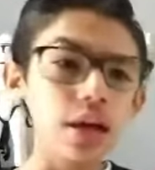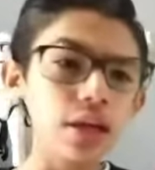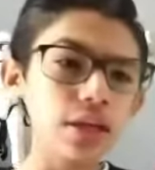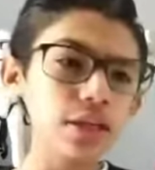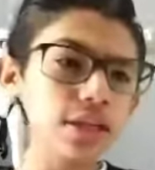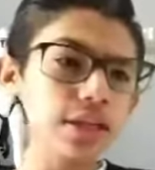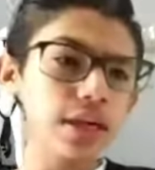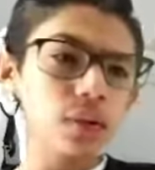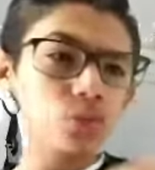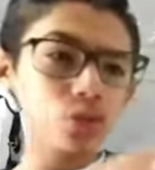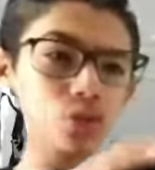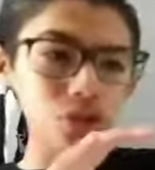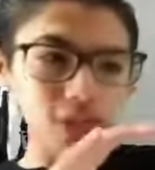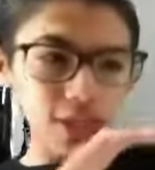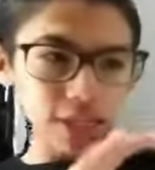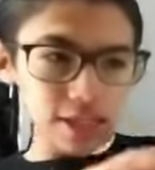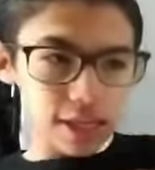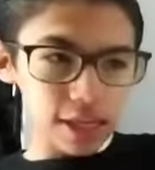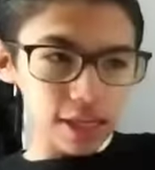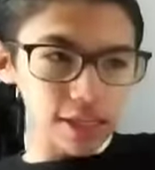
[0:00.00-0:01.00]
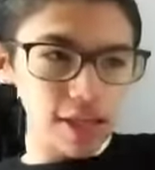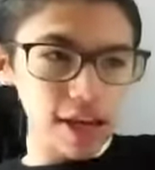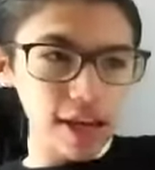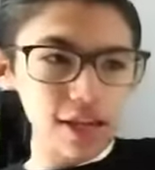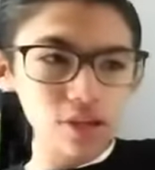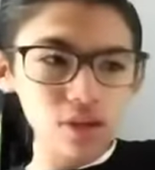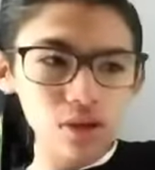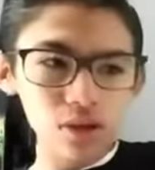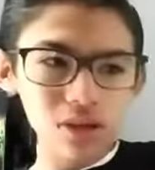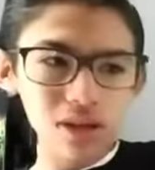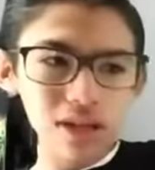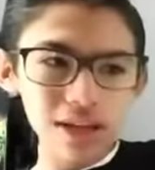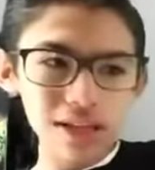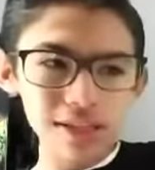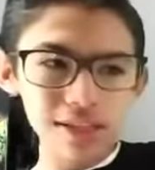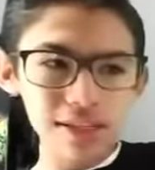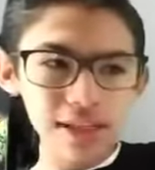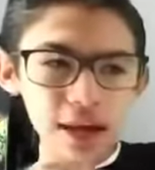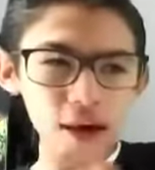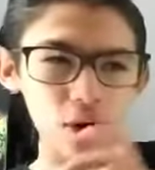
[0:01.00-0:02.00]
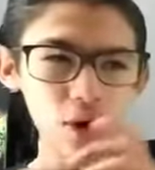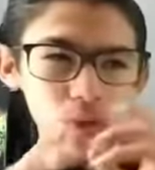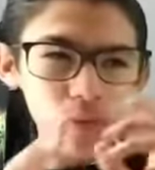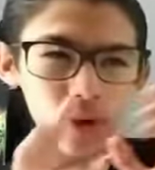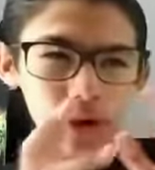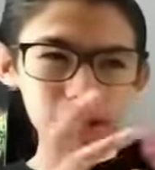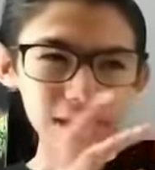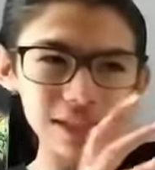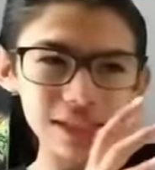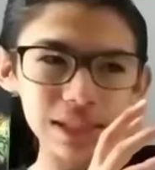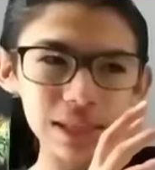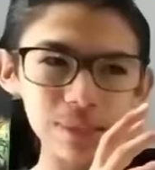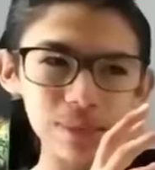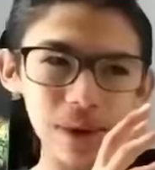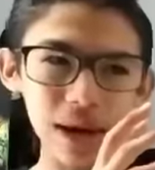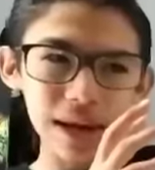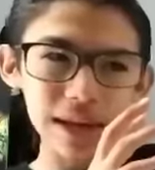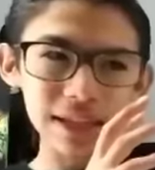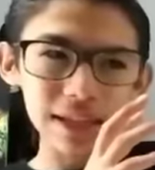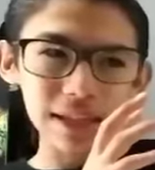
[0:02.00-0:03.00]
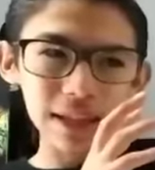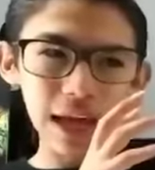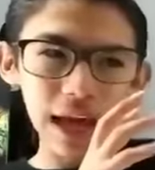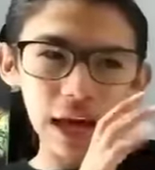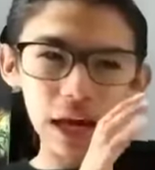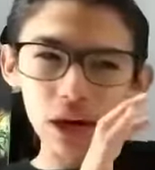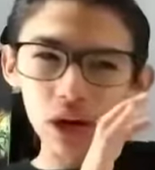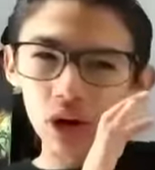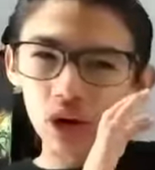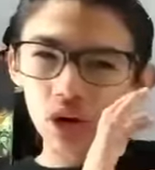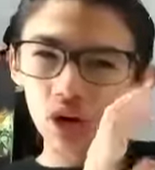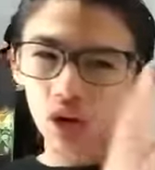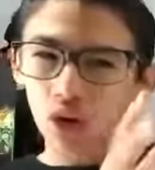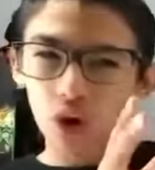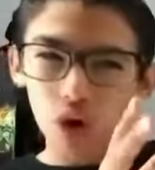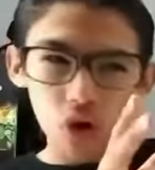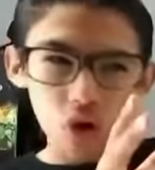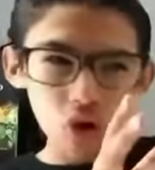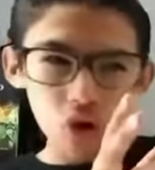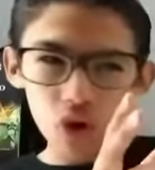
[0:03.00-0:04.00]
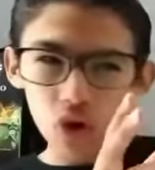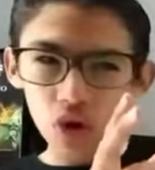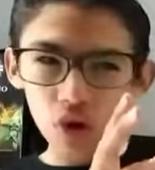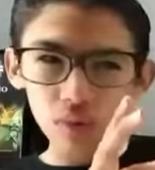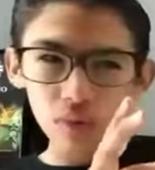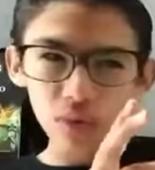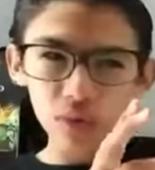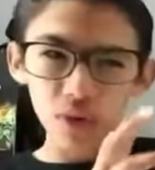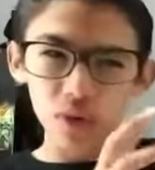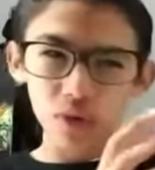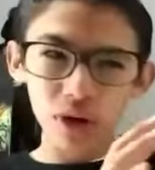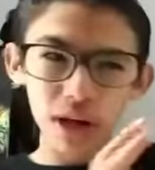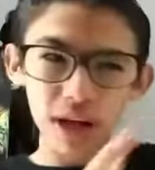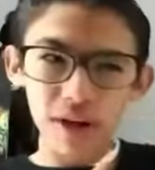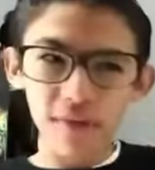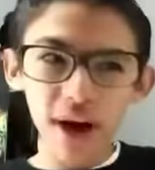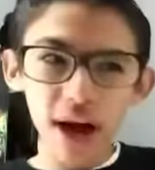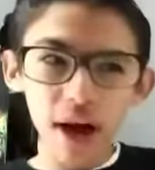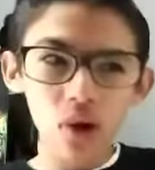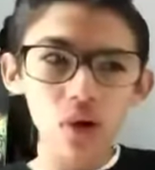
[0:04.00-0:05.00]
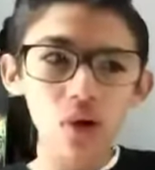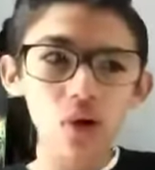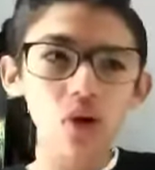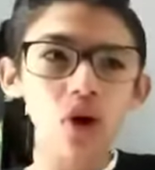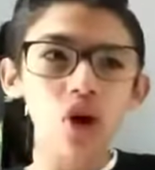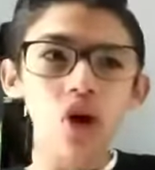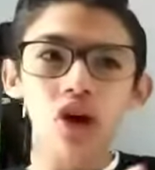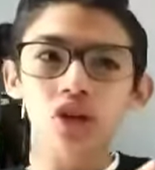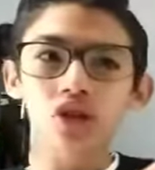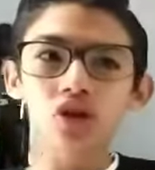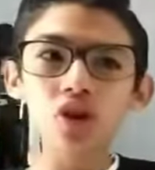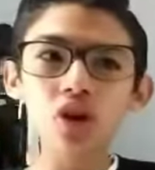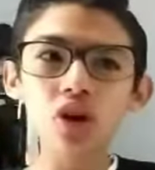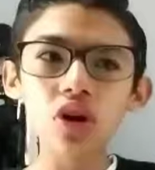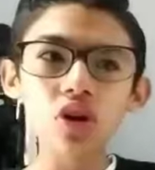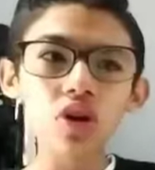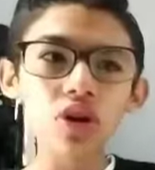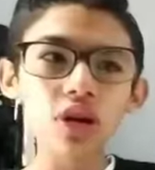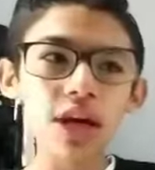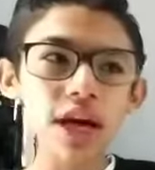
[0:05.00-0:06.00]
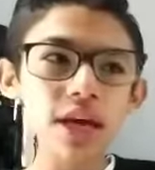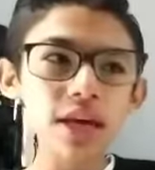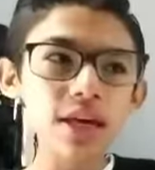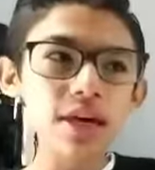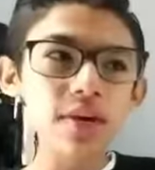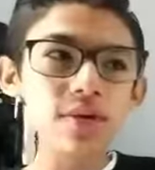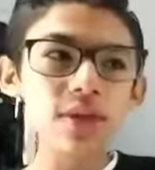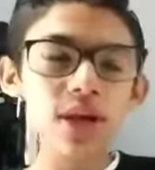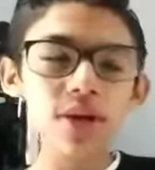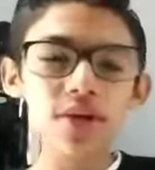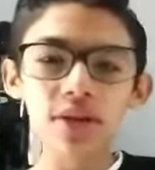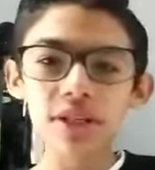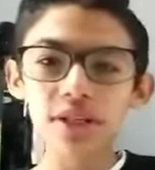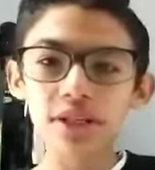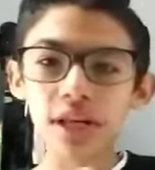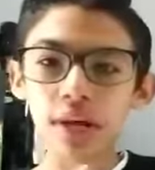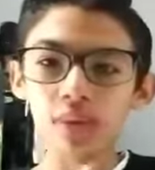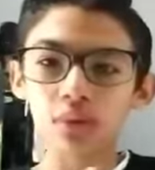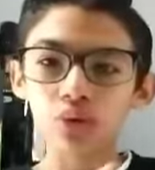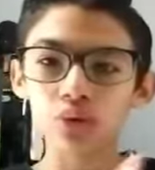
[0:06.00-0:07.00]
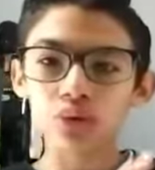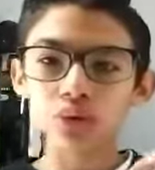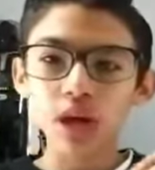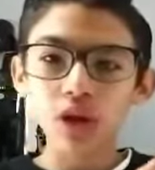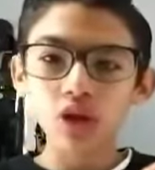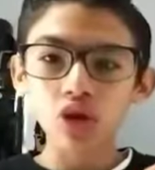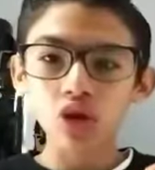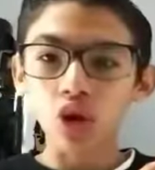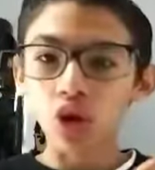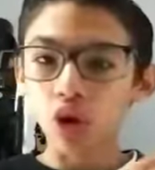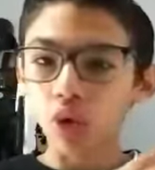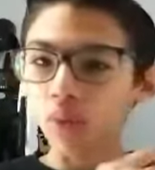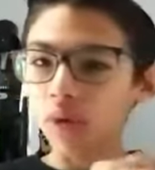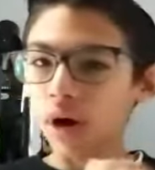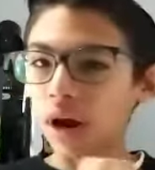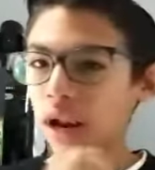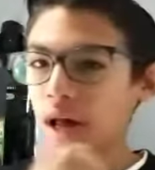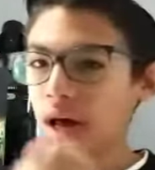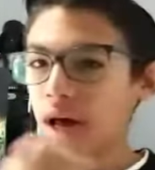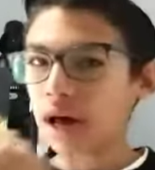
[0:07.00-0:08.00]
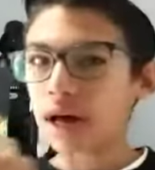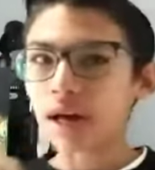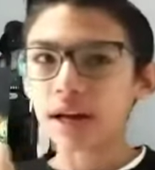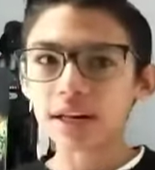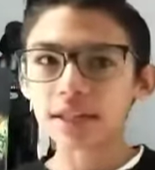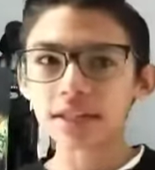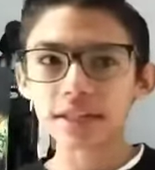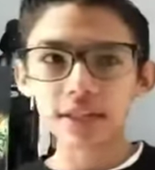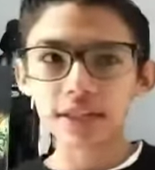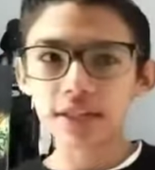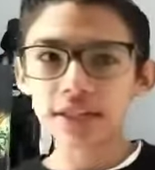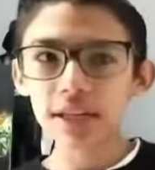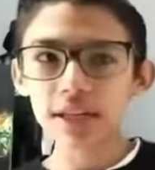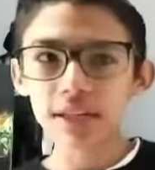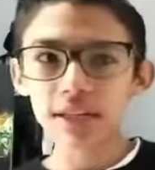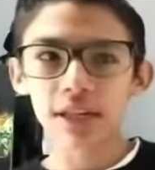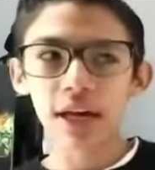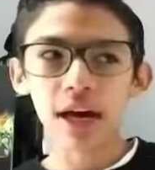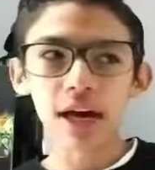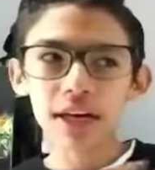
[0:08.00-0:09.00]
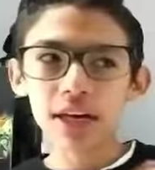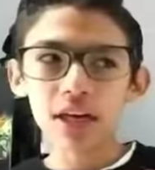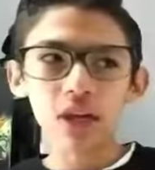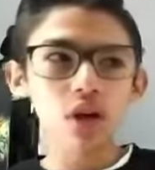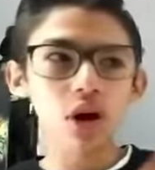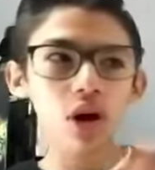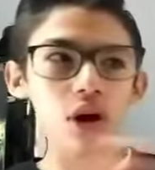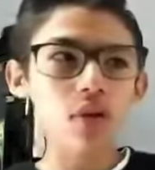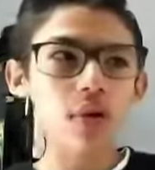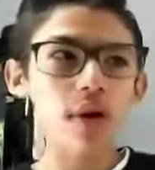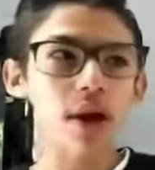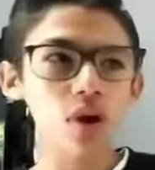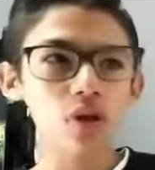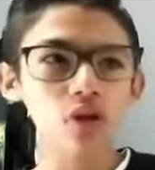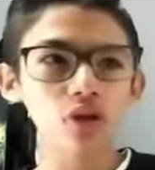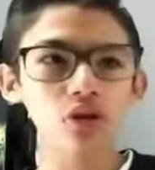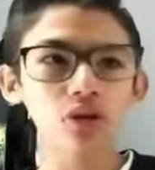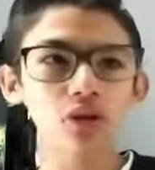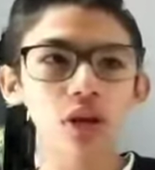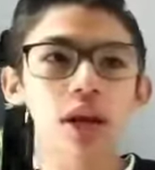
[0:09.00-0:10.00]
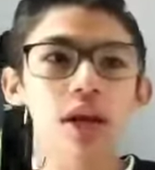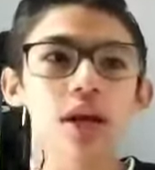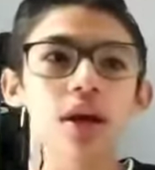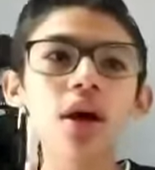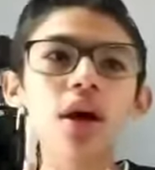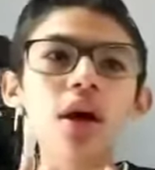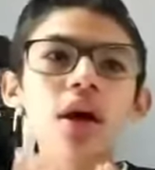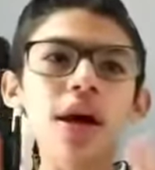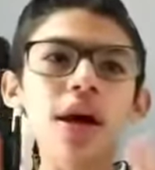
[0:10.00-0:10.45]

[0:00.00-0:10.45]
Y digamos que esta escena es donde él está como en este planeta rojo, como nevado, yo creo que ahí debe estar buscando como a la resistencia, y no lo va a encontrar